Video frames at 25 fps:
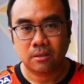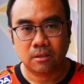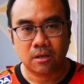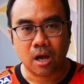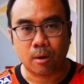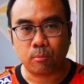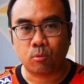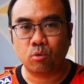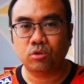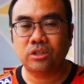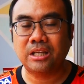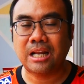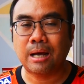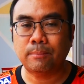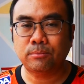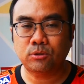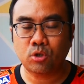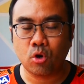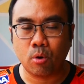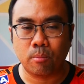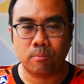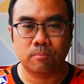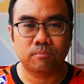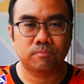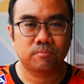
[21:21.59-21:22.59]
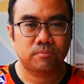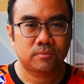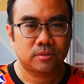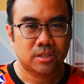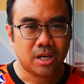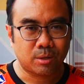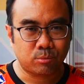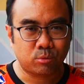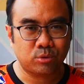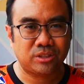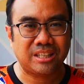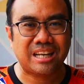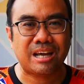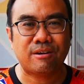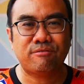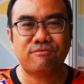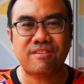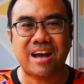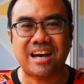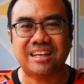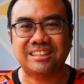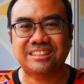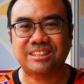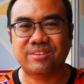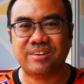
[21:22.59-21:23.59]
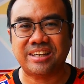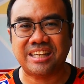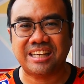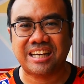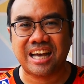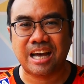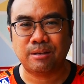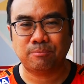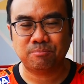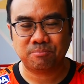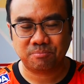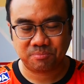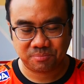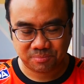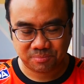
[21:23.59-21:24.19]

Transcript: ขอบคุณที่รับชมขอบคุณที่รับฟังสวัสดีครับ